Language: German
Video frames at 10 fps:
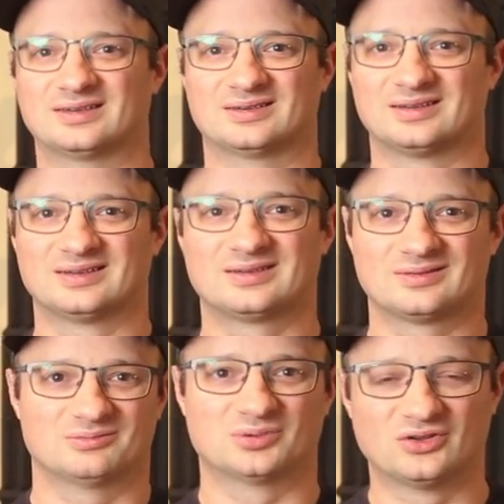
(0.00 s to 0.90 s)
Also das ist
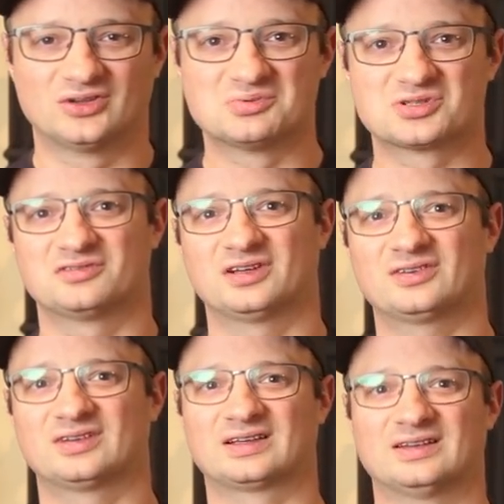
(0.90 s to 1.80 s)
im Prinzip schon fast
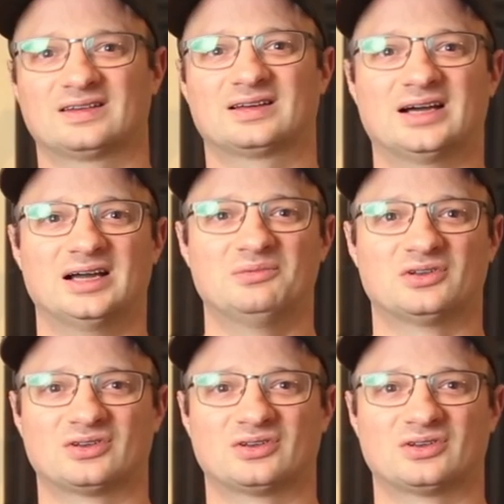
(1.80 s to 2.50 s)
das ganze Geheimnis.